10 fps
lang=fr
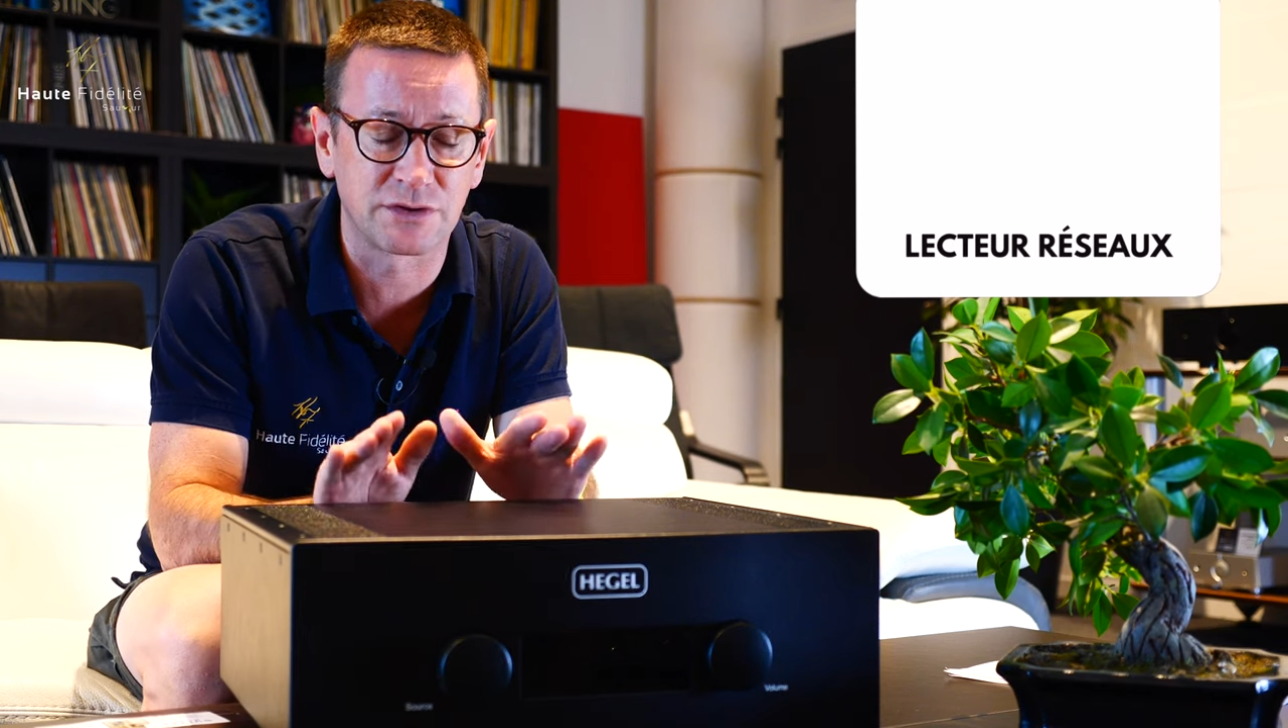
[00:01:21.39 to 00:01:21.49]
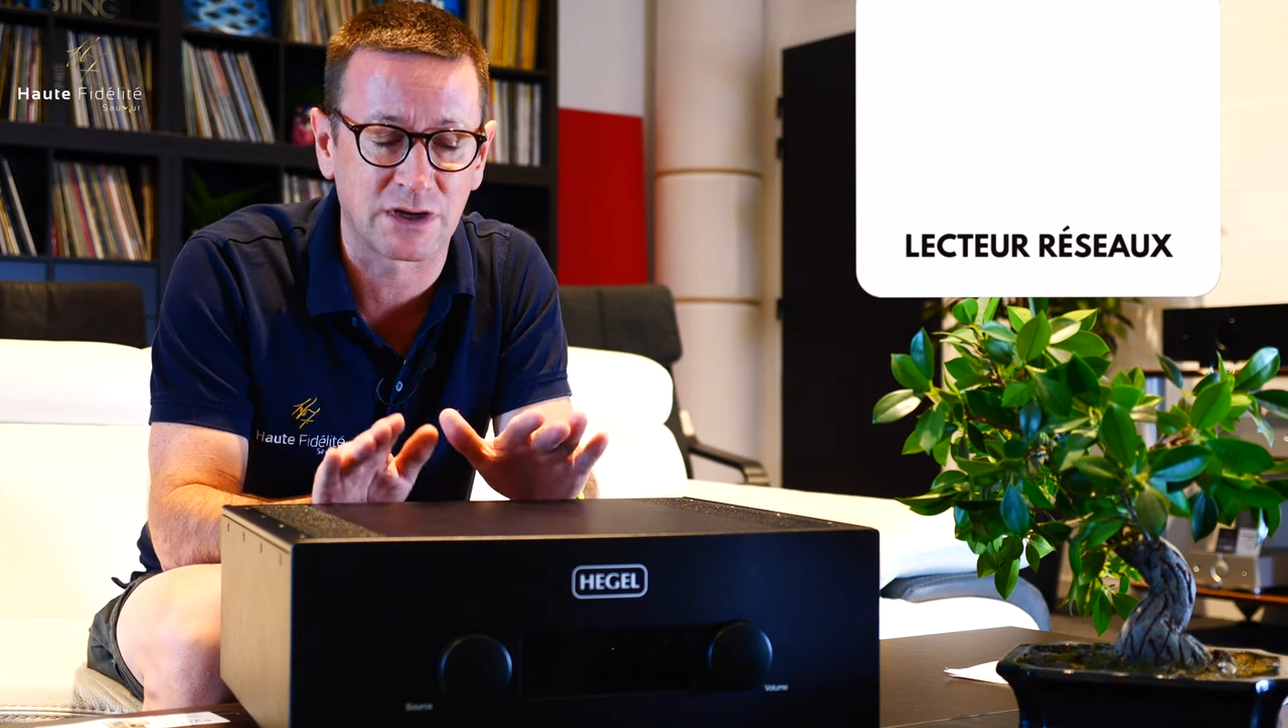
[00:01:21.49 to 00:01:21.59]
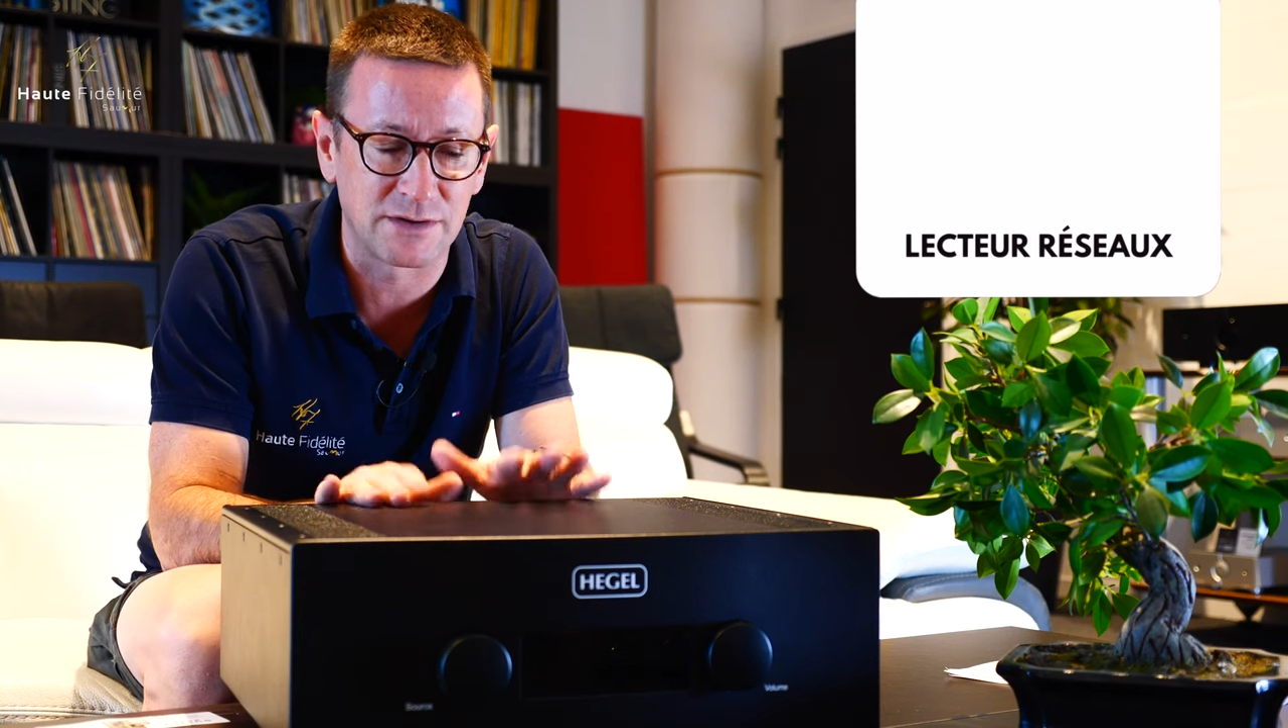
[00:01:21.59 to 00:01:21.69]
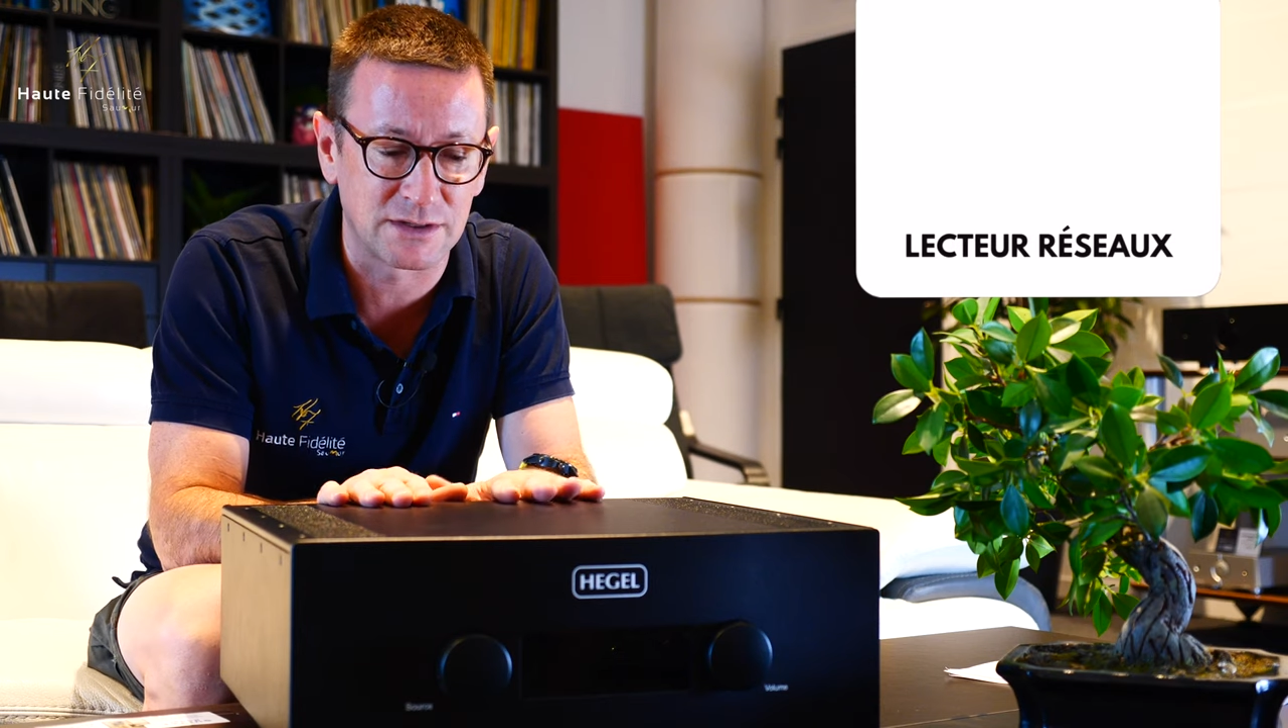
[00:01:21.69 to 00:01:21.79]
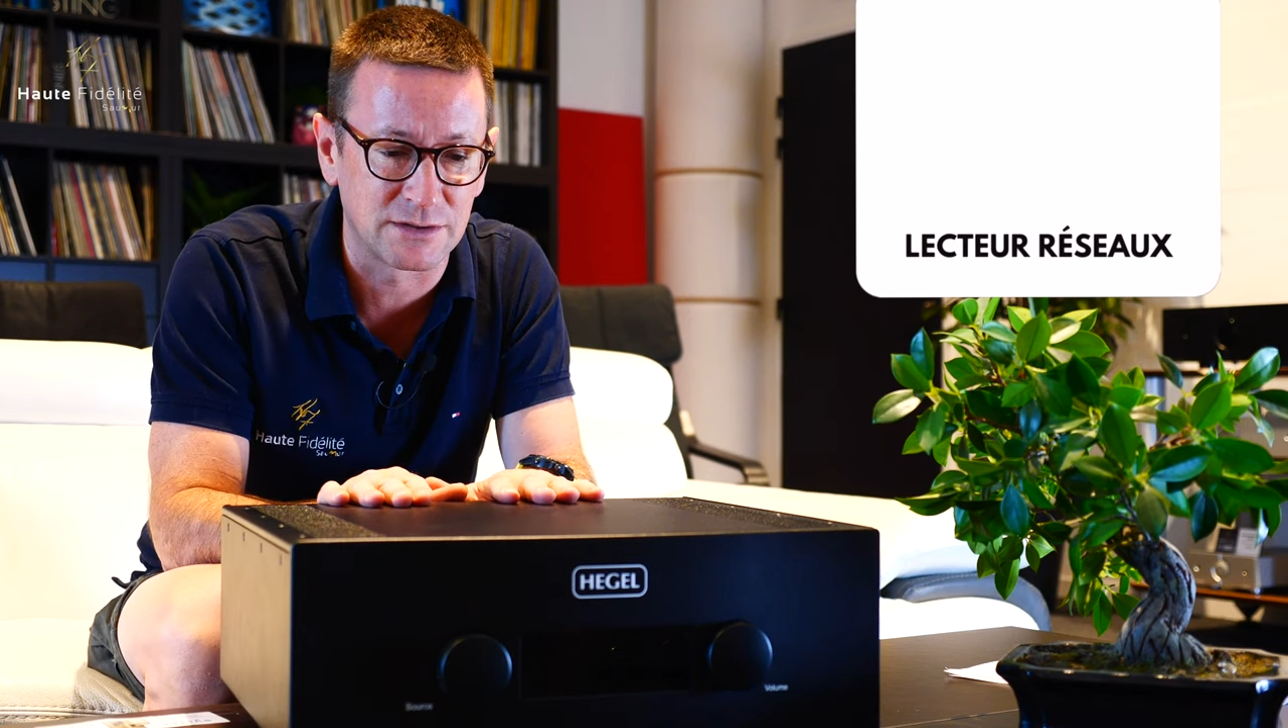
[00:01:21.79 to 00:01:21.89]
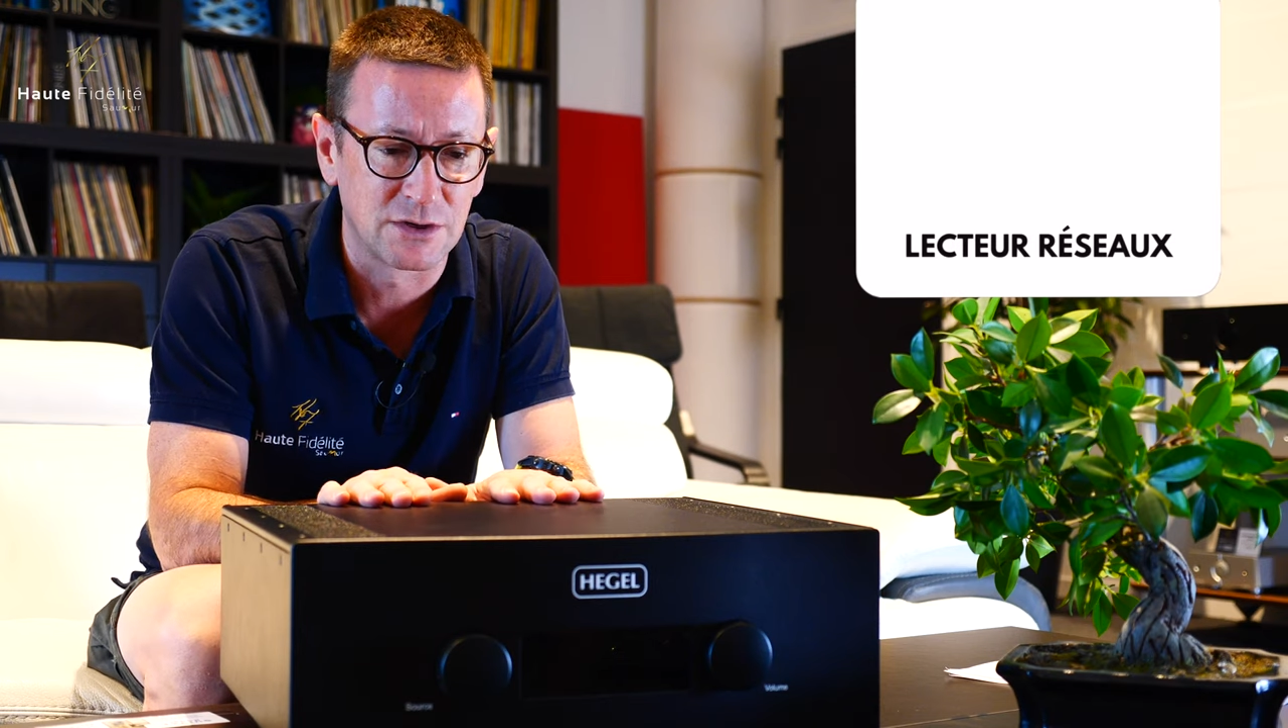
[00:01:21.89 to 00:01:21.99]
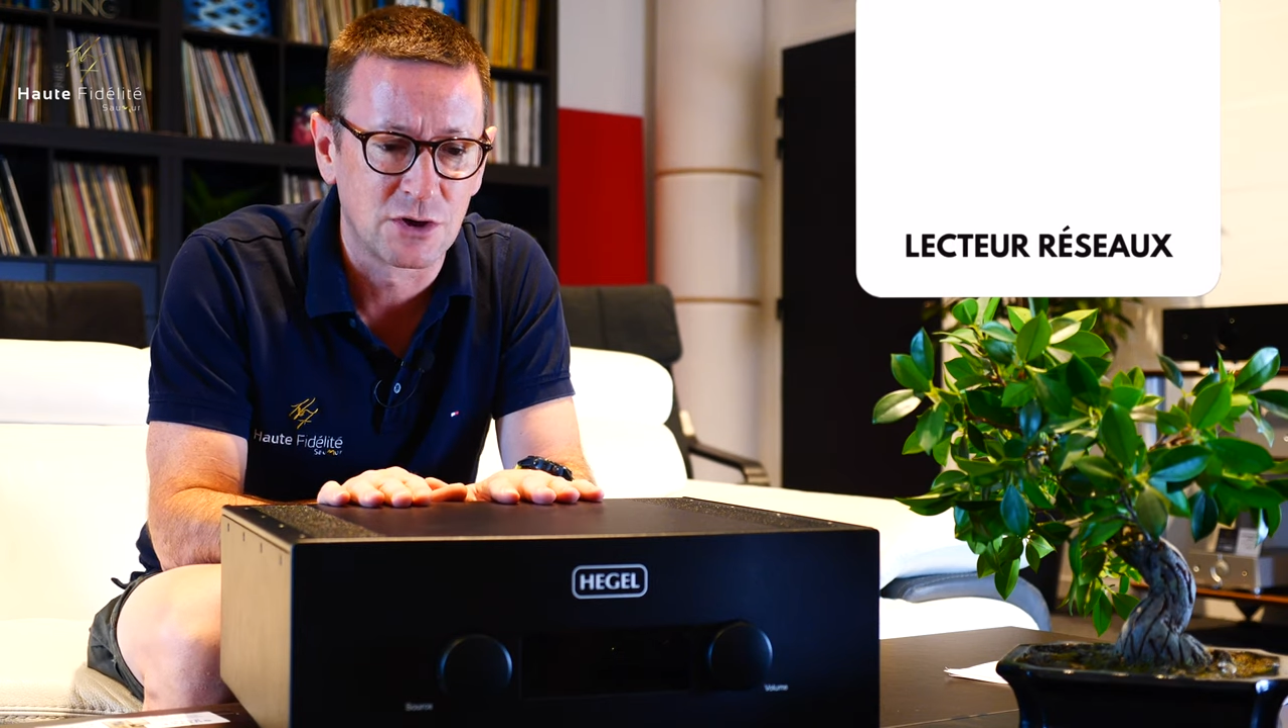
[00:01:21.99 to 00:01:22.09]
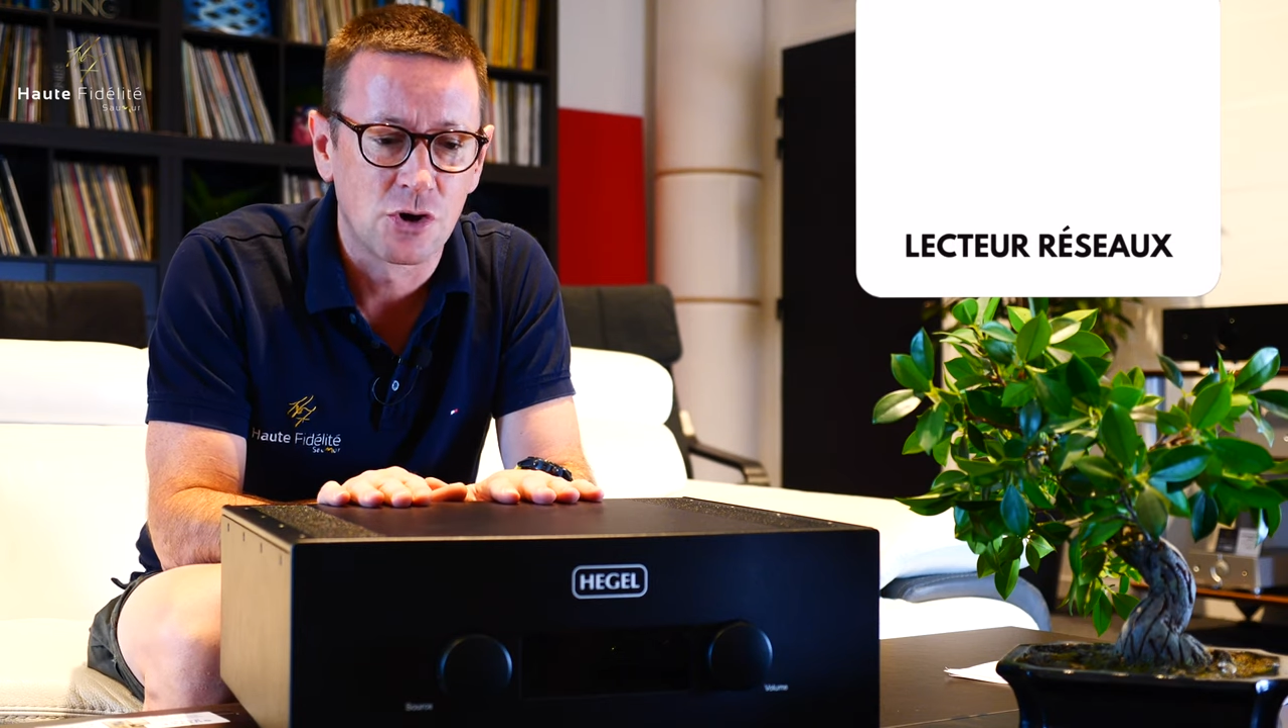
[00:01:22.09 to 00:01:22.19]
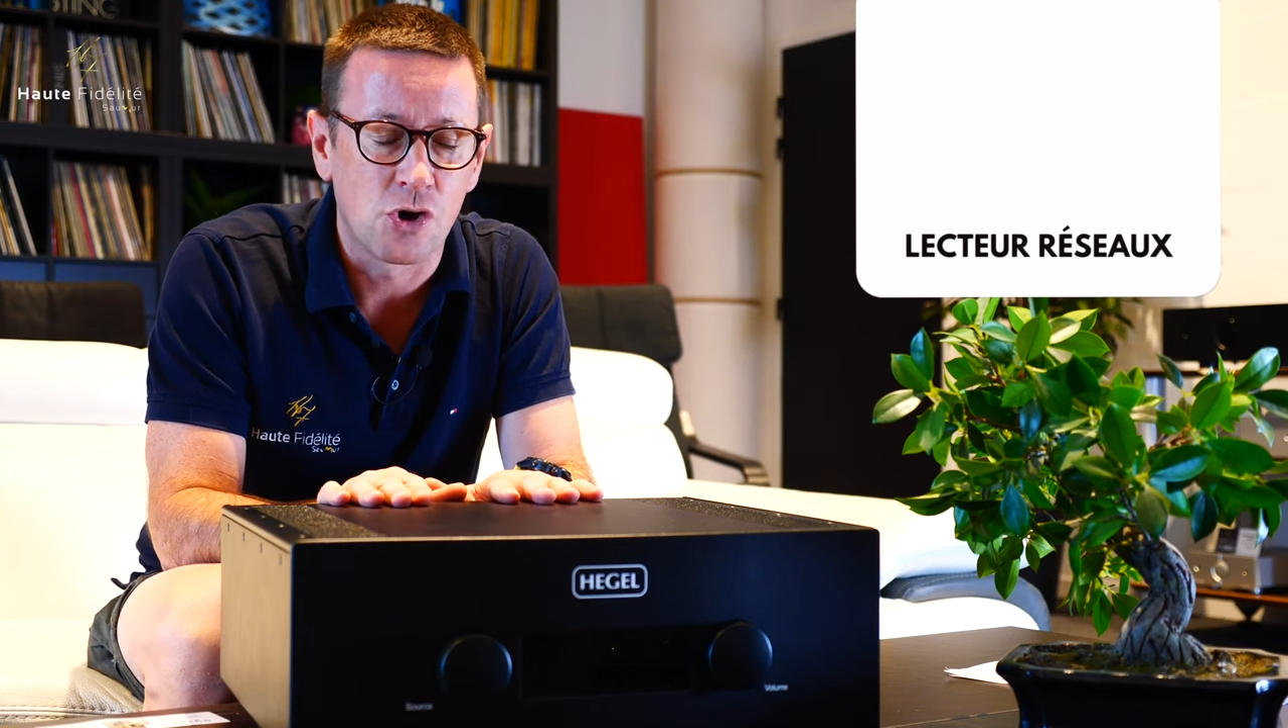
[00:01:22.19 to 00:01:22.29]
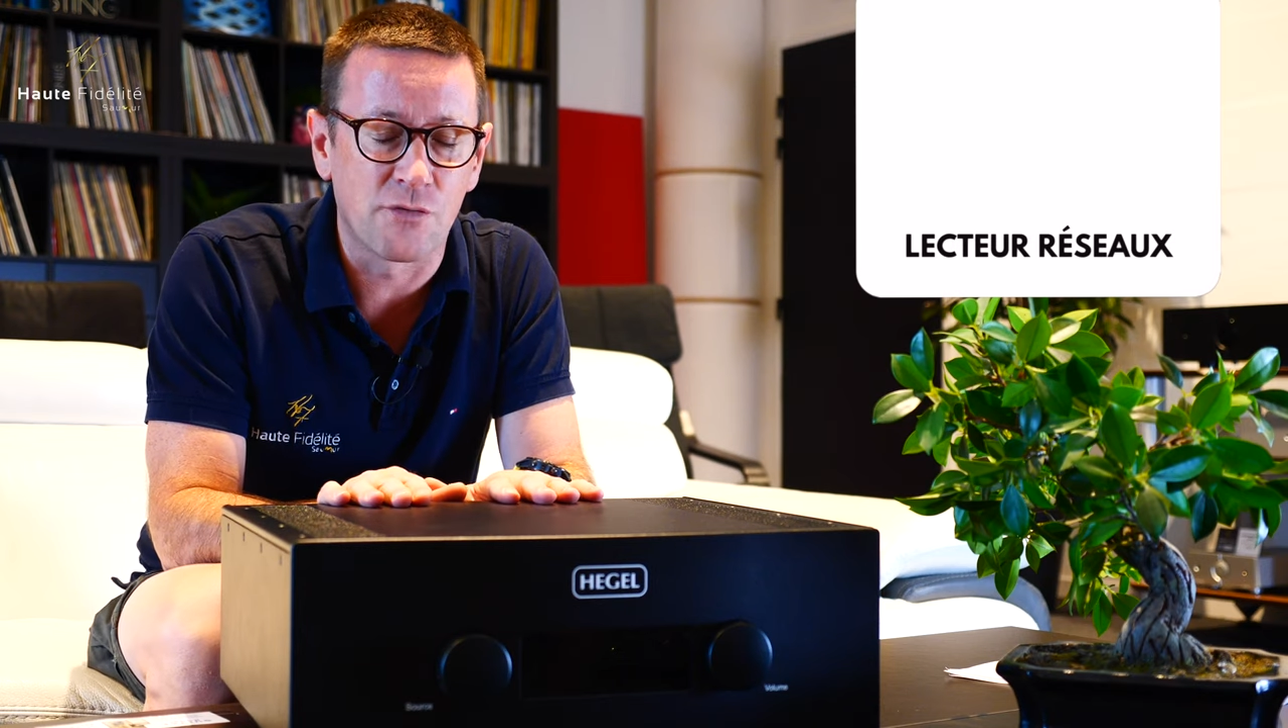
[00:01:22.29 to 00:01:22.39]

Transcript: tout faire avec.